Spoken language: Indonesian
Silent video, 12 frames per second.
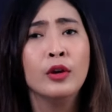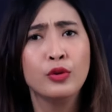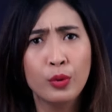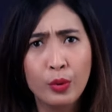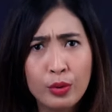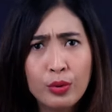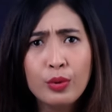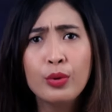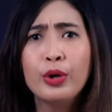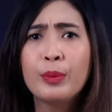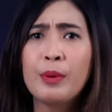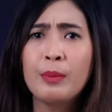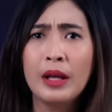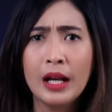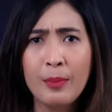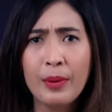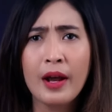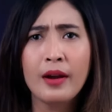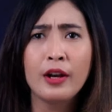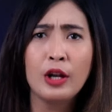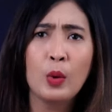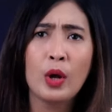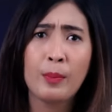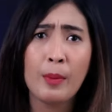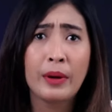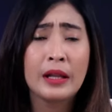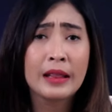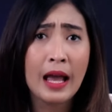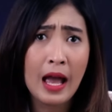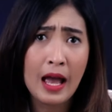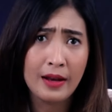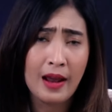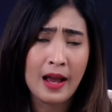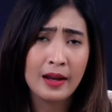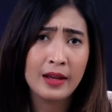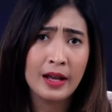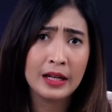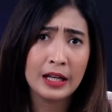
Syukur-syukur memilih berada di luar pemerintahan agar